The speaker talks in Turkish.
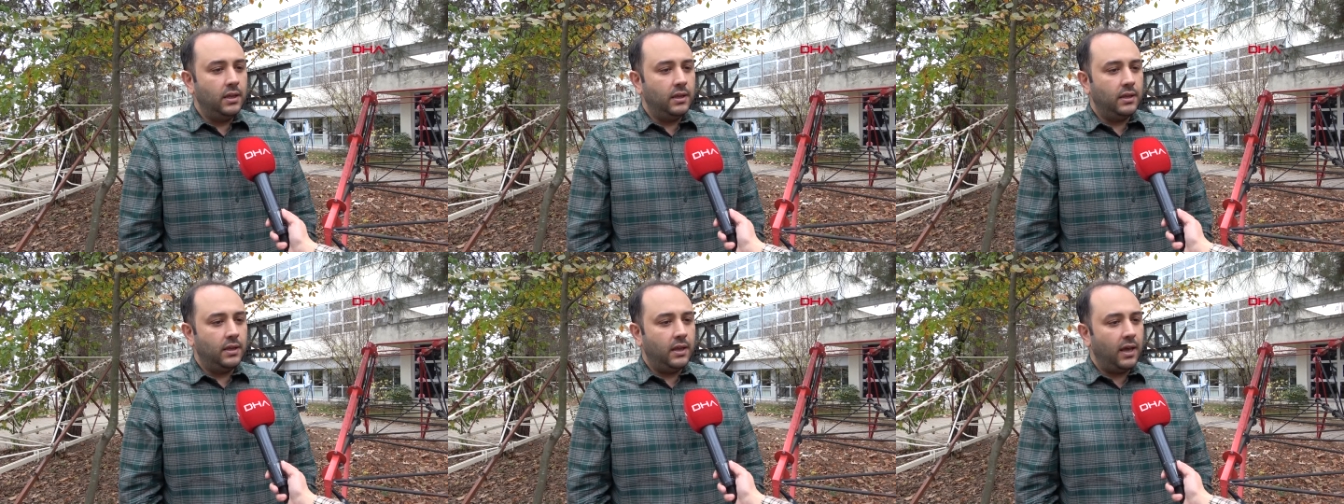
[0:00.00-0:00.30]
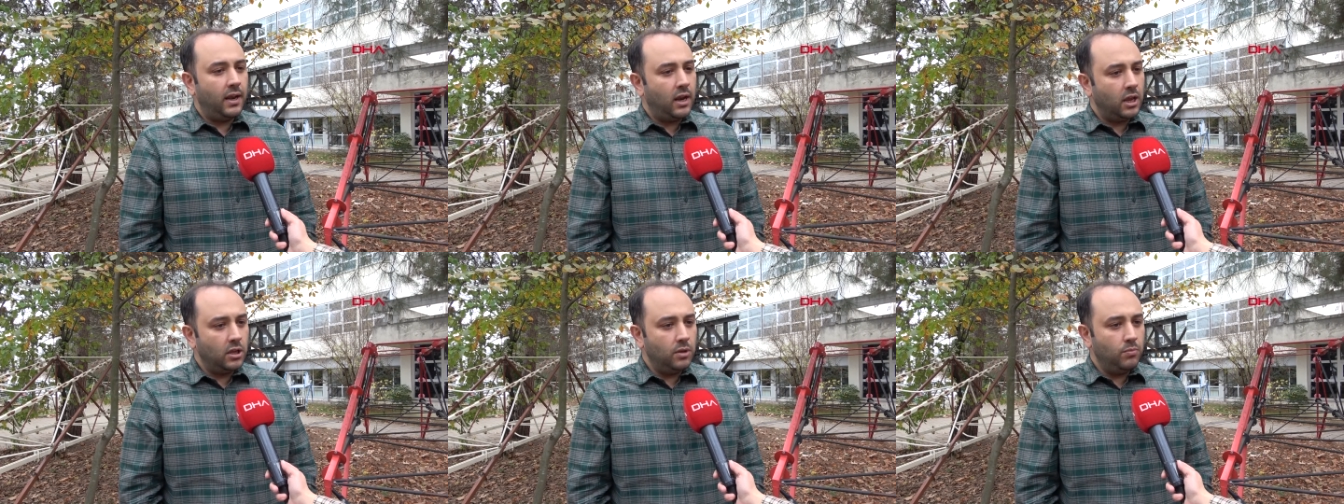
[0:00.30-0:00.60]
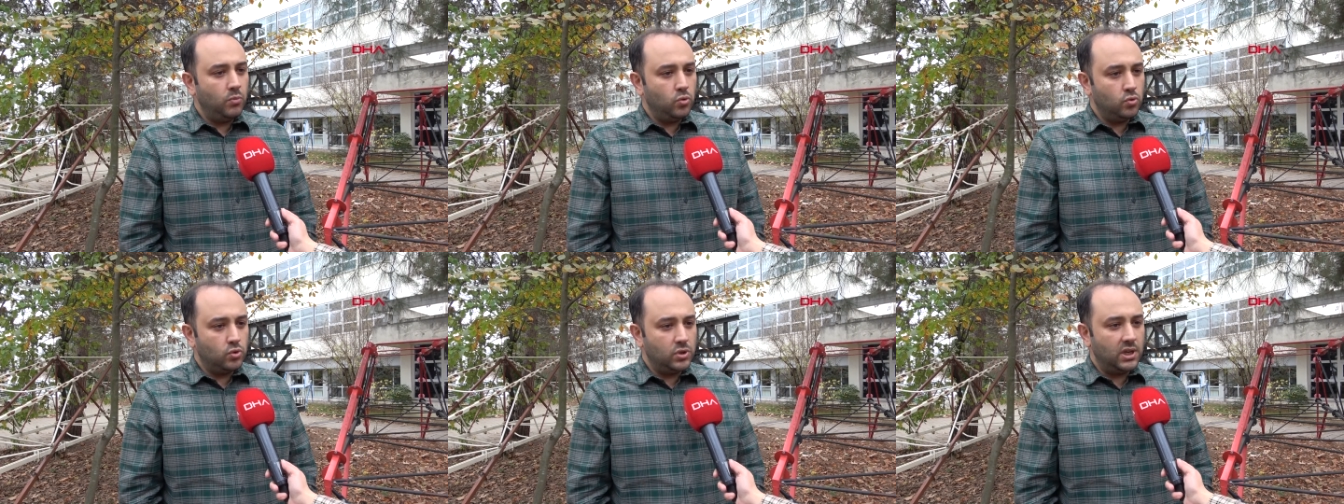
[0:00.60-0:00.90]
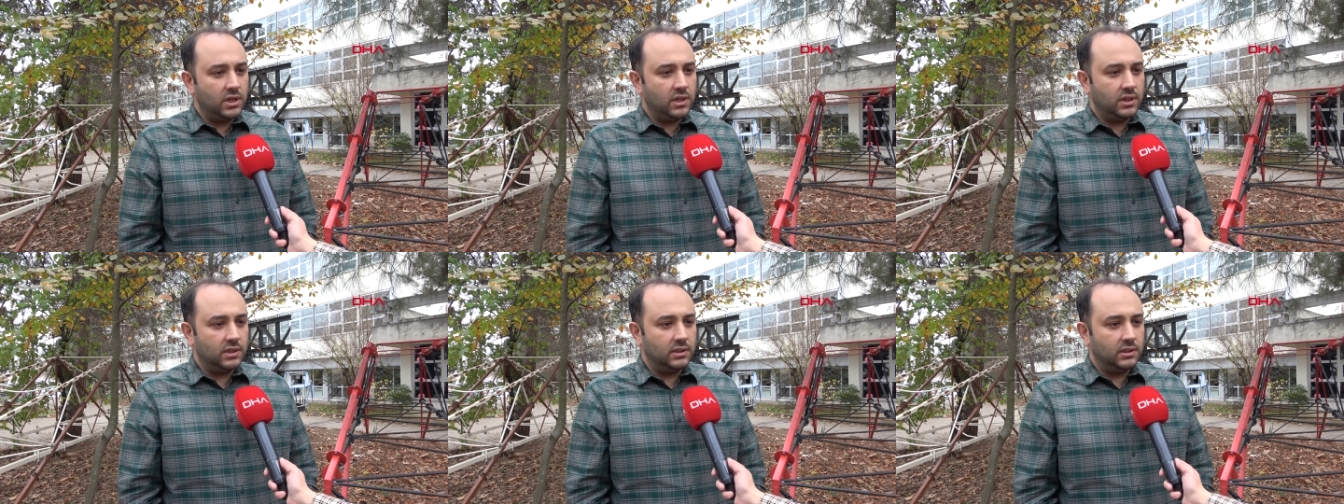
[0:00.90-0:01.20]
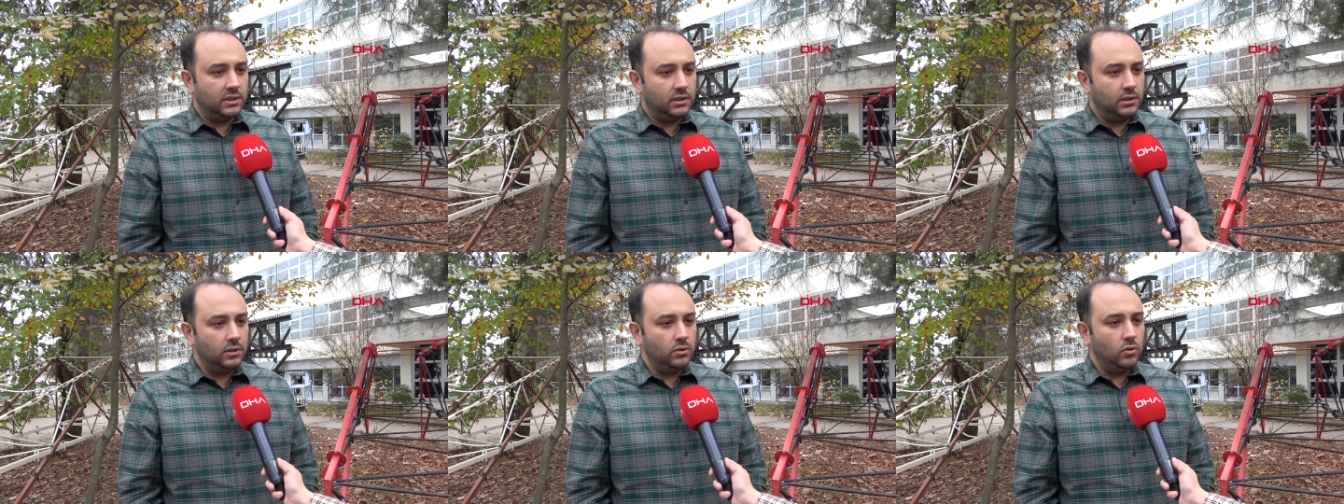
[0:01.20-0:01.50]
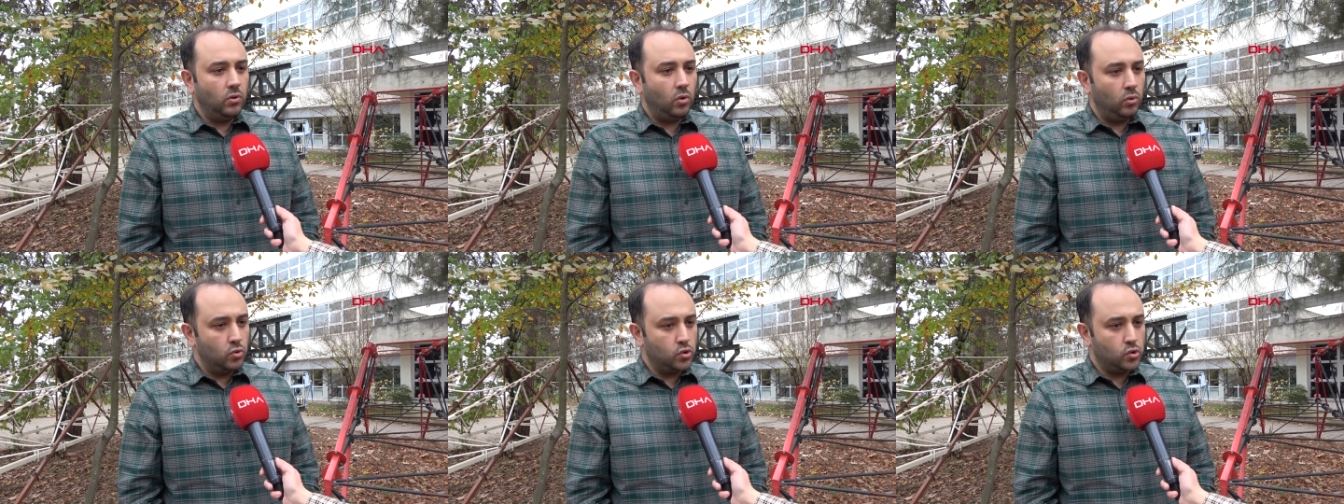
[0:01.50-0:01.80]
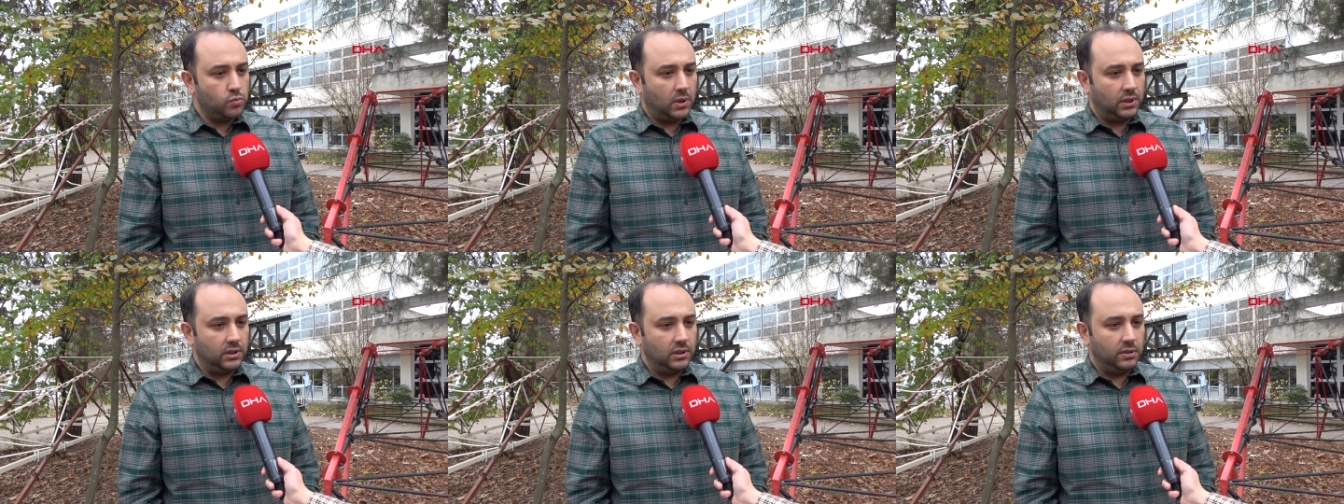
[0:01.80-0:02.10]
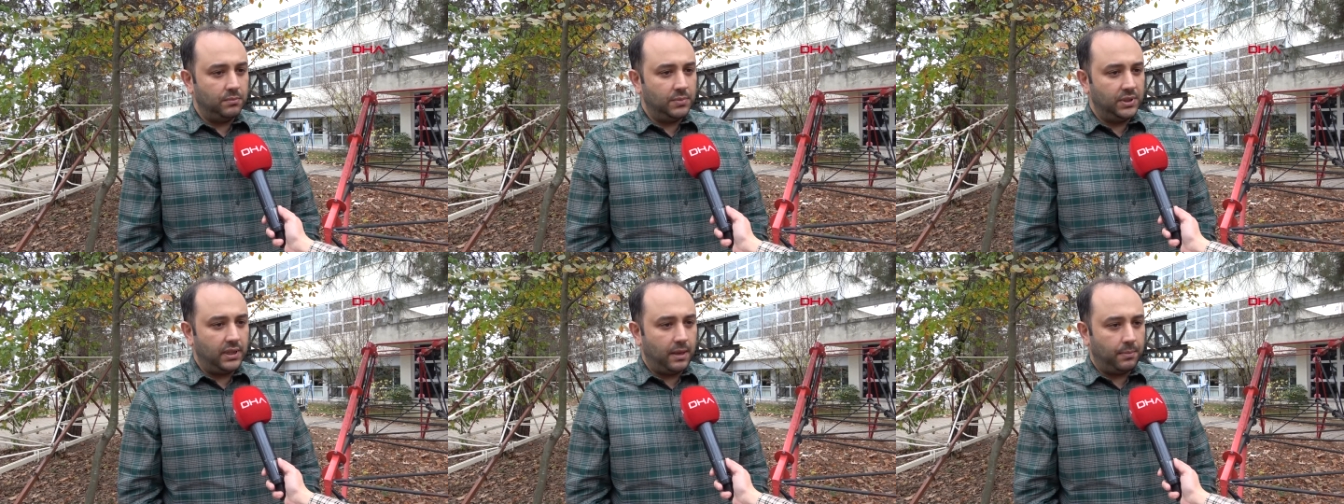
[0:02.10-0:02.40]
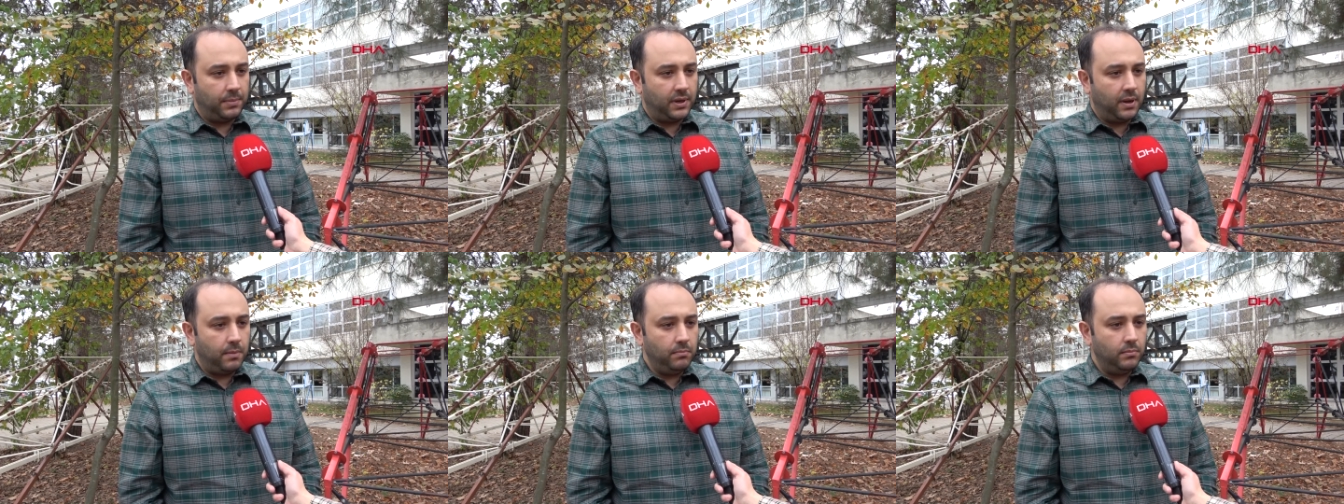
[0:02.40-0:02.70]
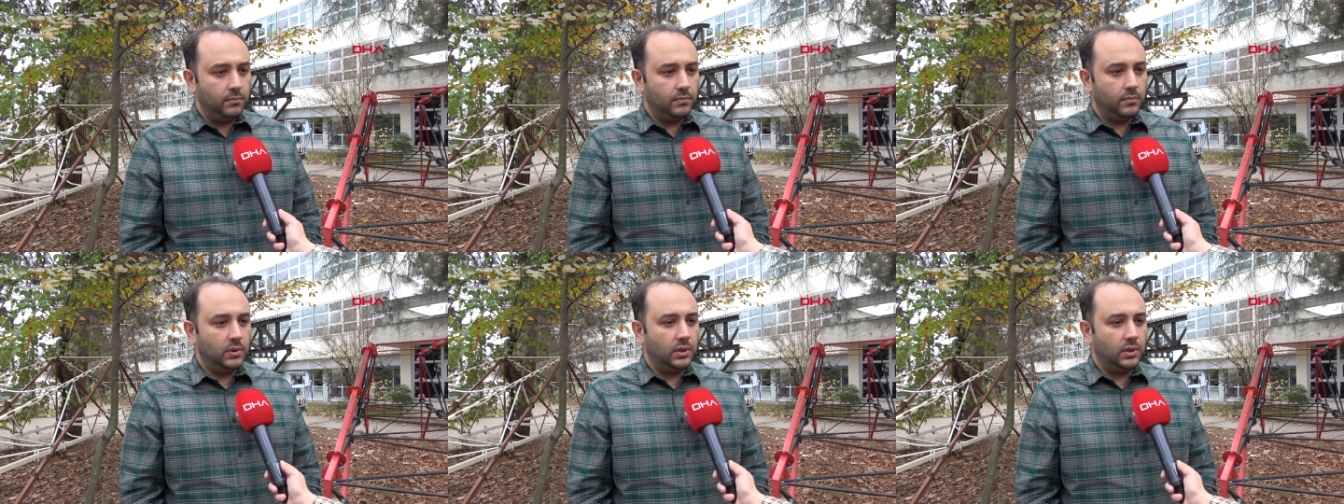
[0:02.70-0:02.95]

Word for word: E, herhangi bir yüzey kırığının oluşmadığı bir deprem.